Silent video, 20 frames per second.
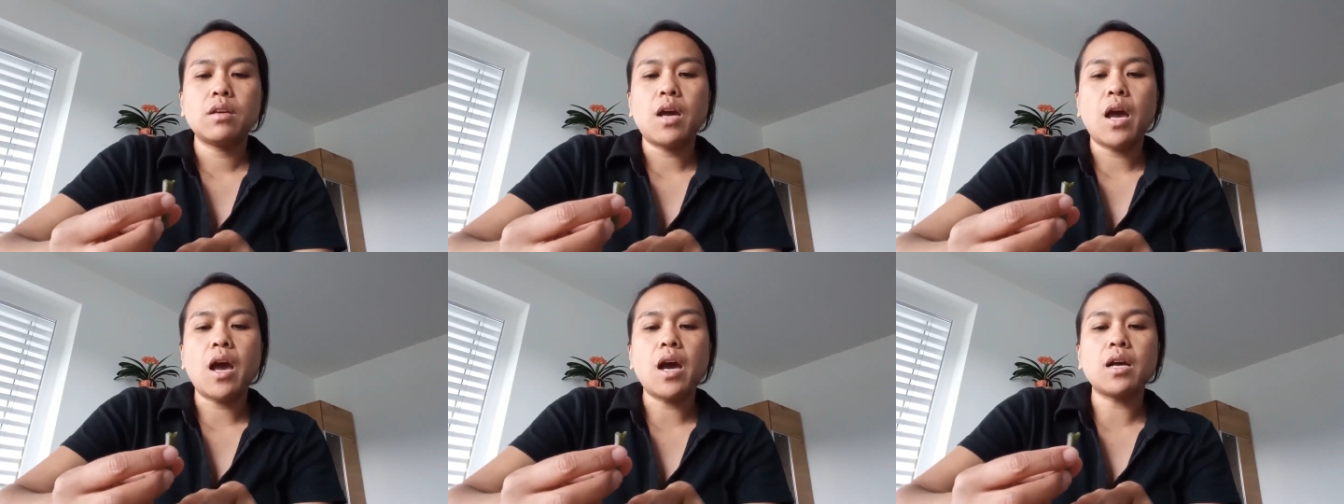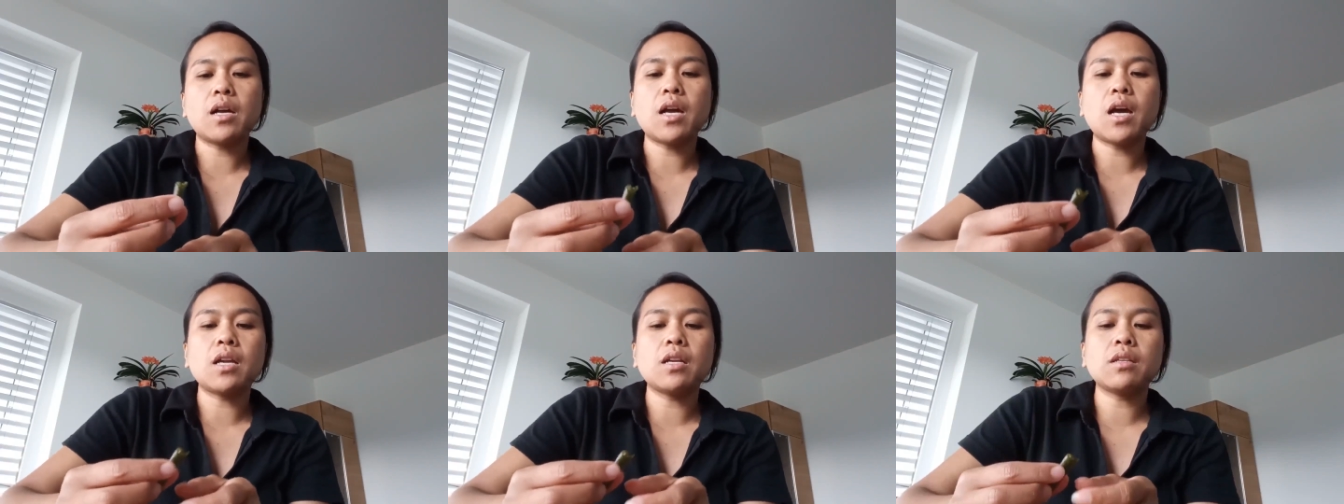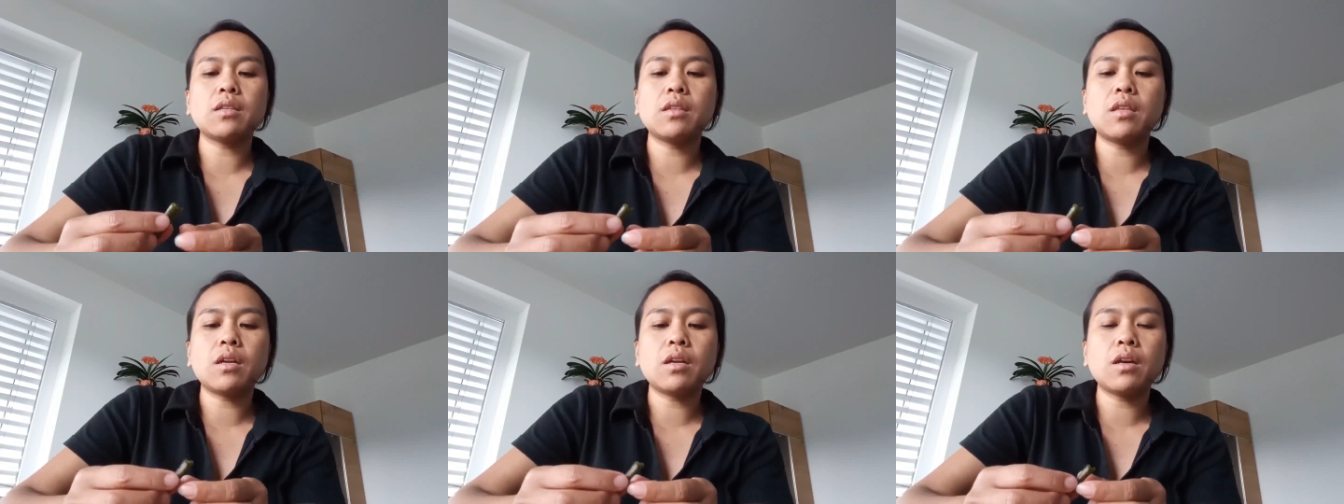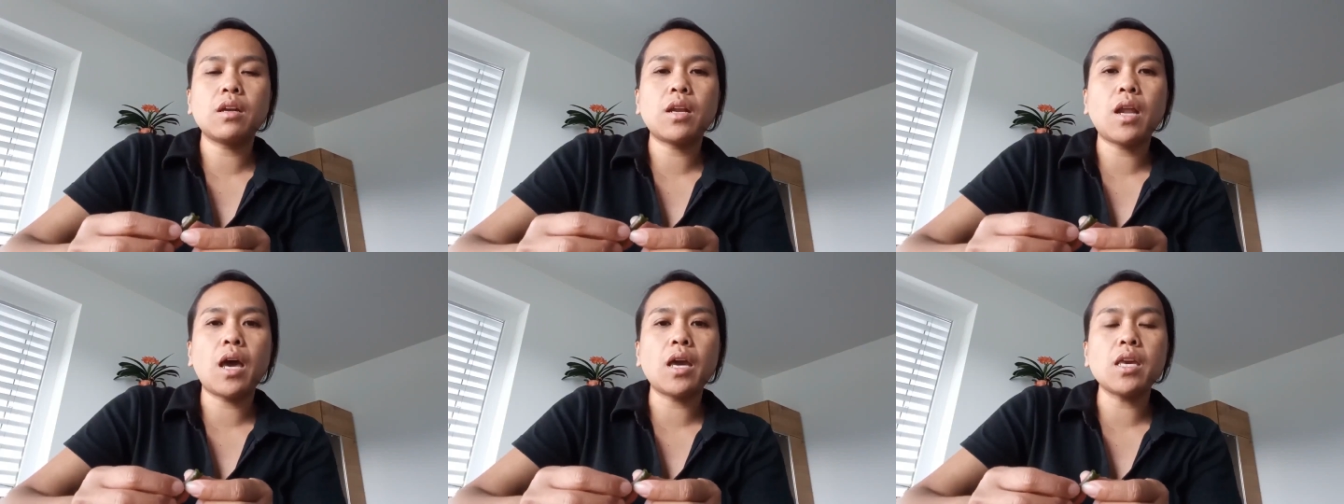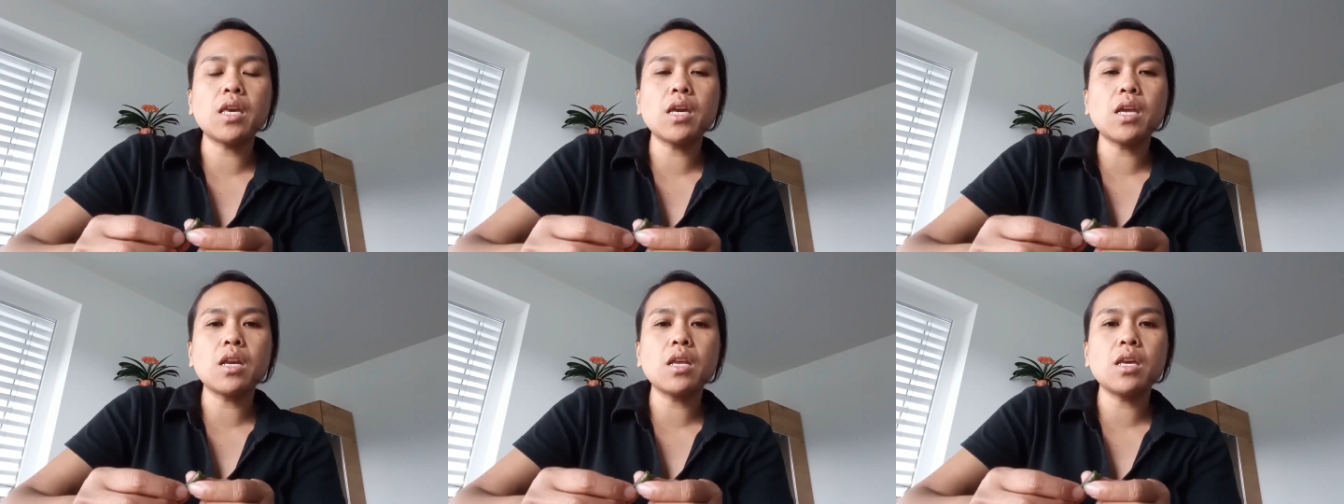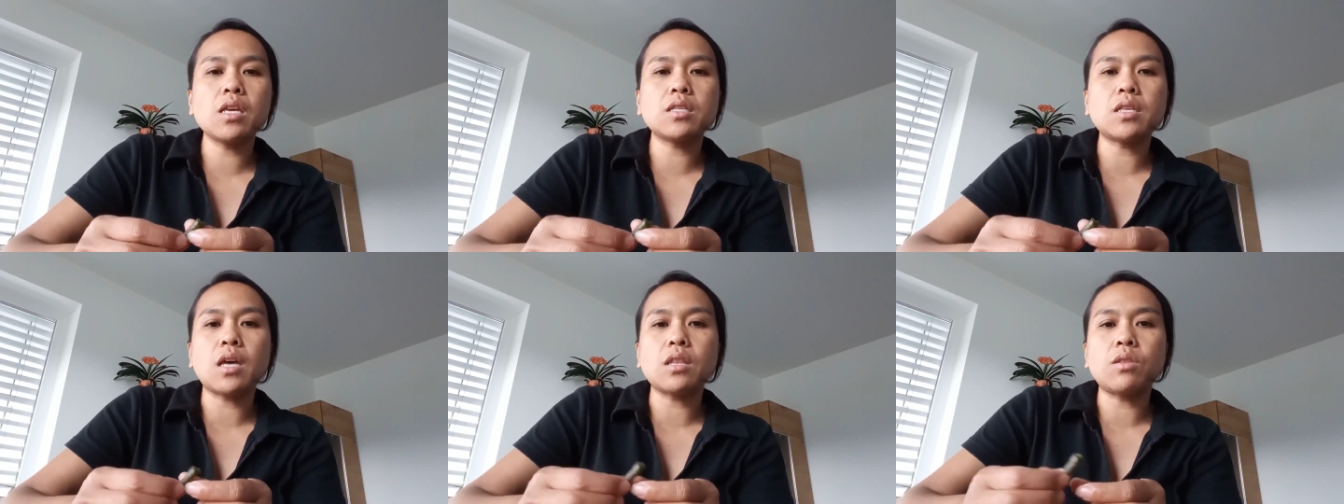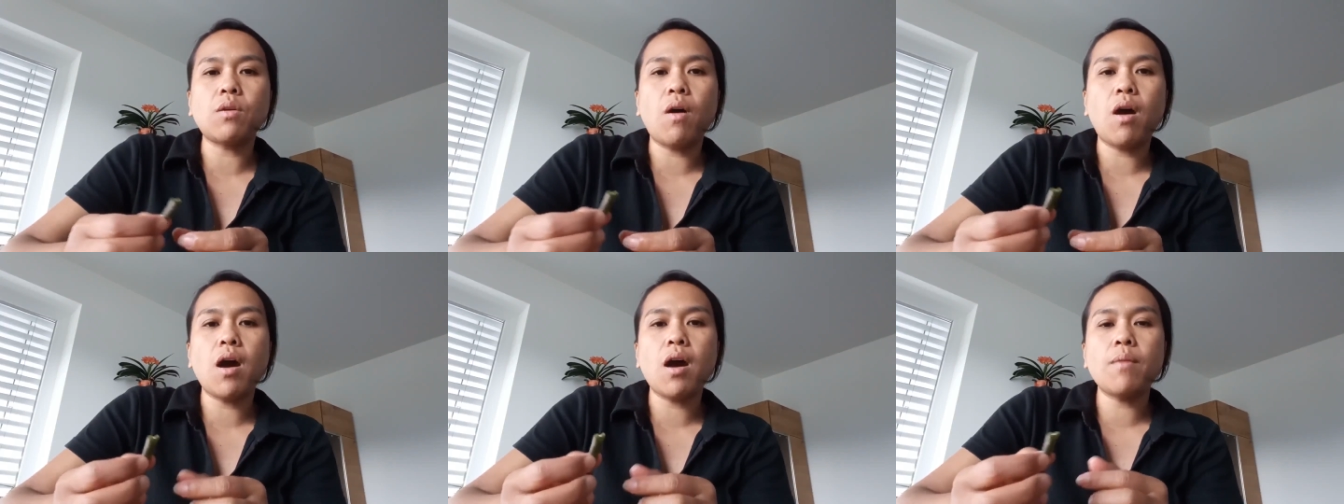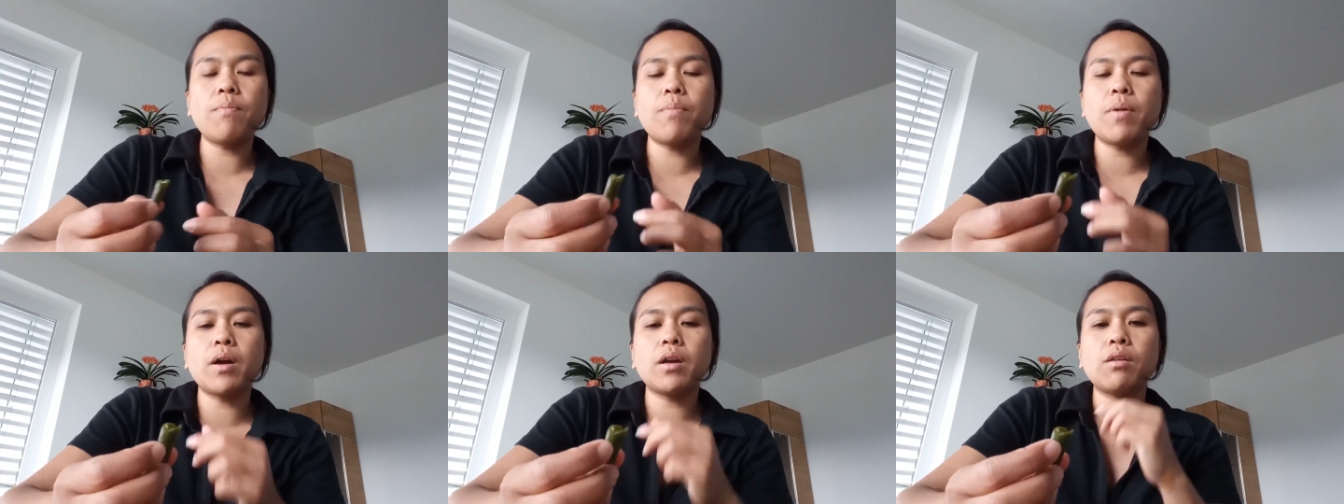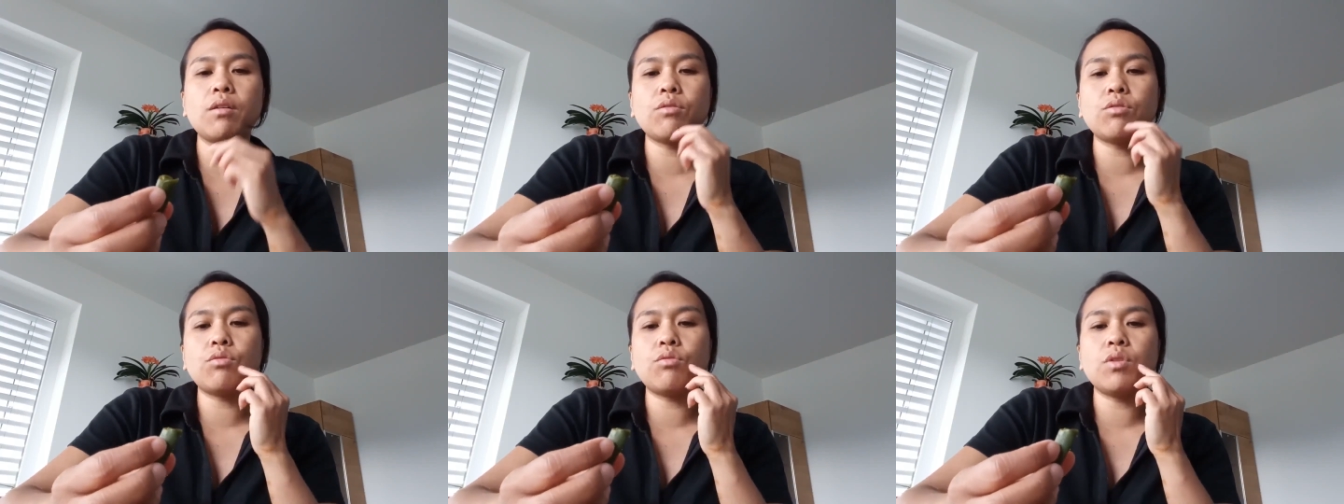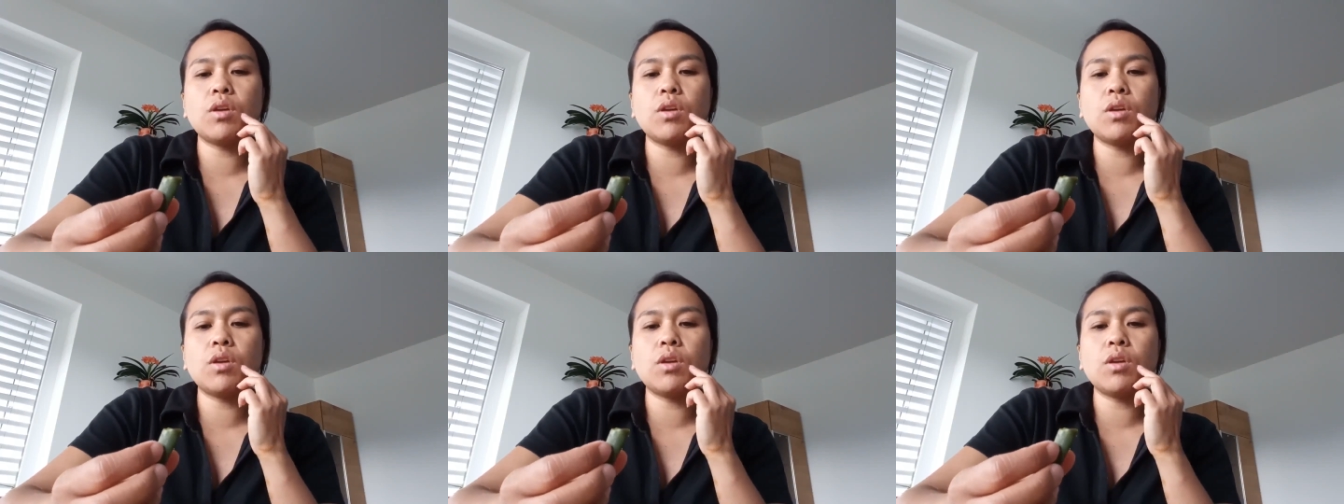akan terkena iris atau apa gitu.